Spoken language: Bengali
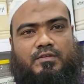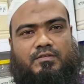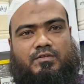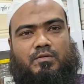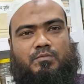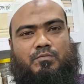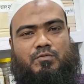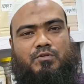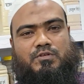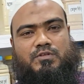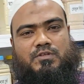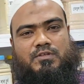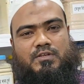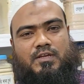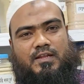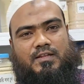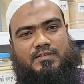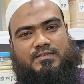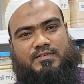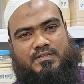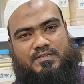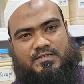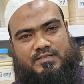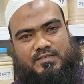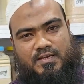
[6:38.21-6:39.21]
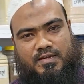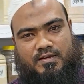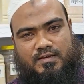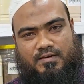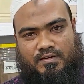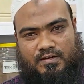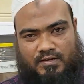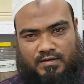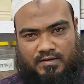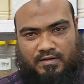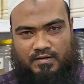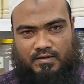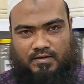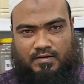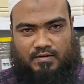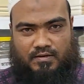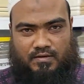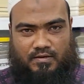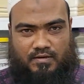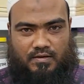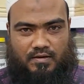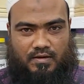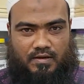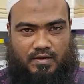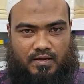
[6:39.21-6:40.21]
এটা একদম অরিজিনাল জিংসেন
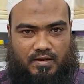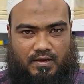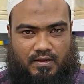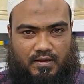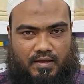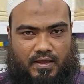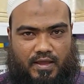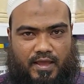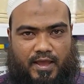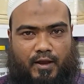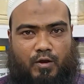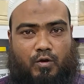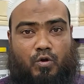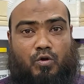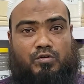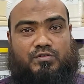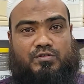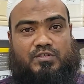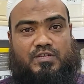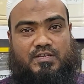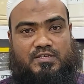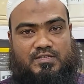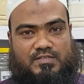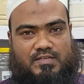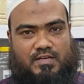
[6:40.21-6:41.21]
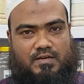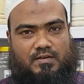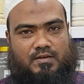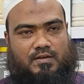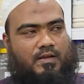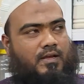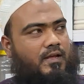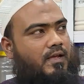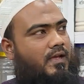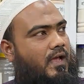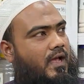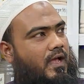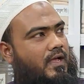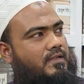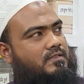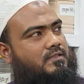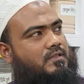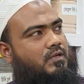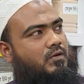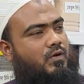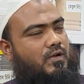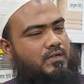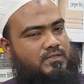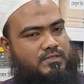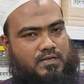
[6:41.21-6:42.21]
অনেকে হ্যাঁ, চাই দেওয়া যাবে
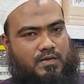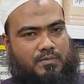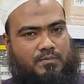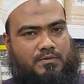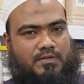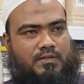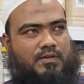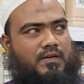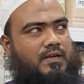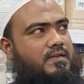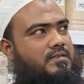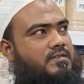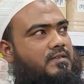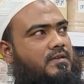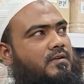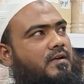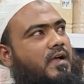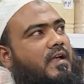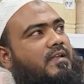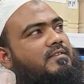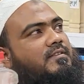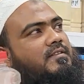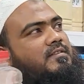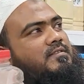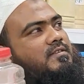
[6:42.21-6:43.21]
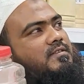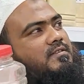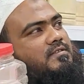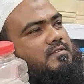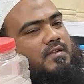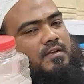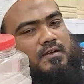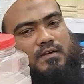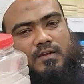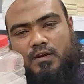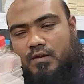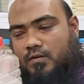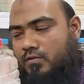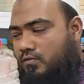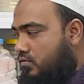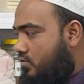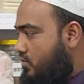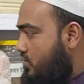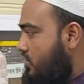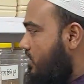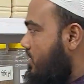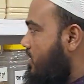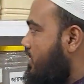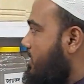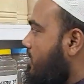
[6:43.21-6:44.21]
আছে আমাদের কাছে
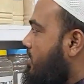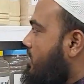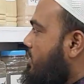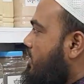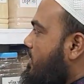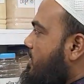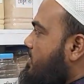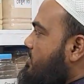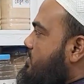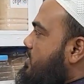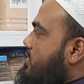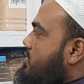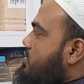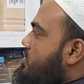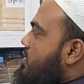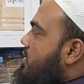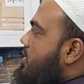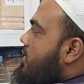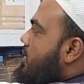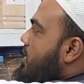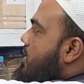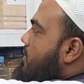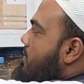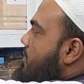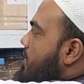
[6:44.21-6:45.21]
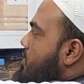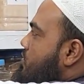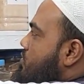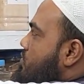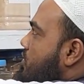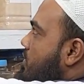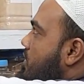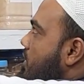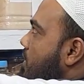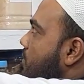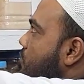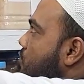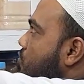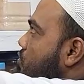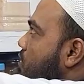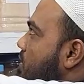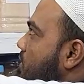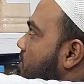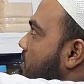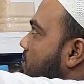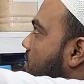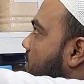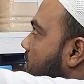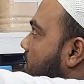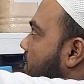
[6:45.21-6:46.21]
তো এই জিংসে গ্রাম 100 গ্রাম
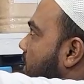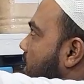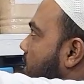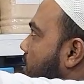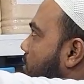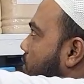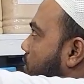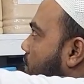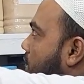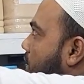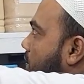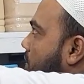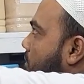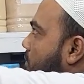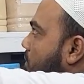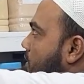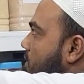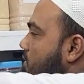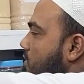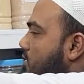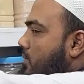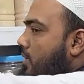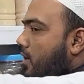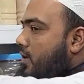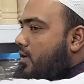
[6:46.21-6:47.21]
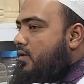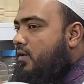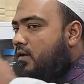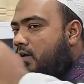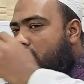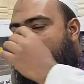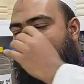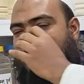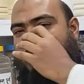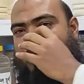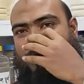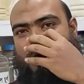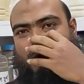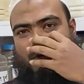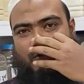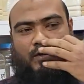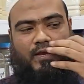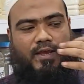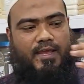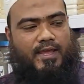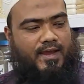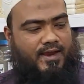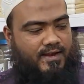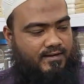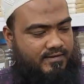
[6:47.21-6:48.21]
2000 টাকা অনেকে বলে যে ভাই অন্য
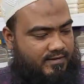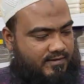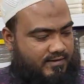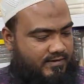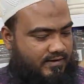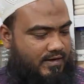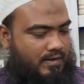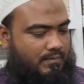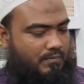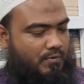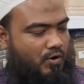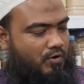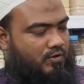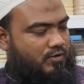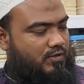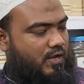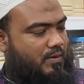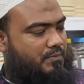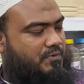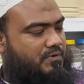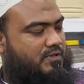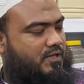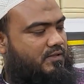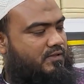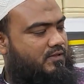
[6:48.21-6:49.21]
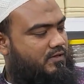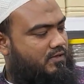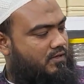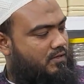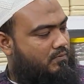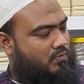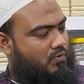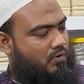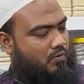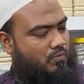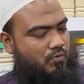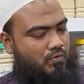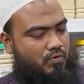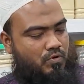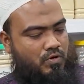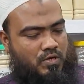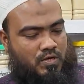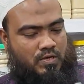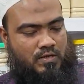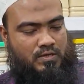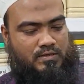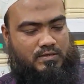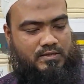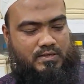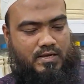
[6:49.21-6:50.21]
জায়গায় 1000 টাকা পাওয়া যায় আমি তাদেরকে বলবো
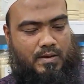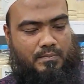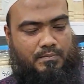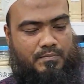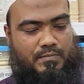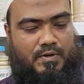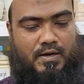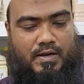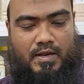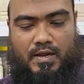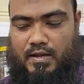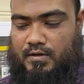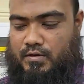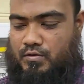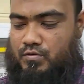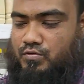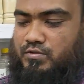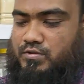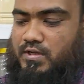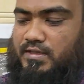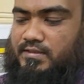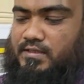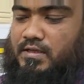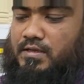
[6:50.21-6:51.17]
যে আপনারা একটু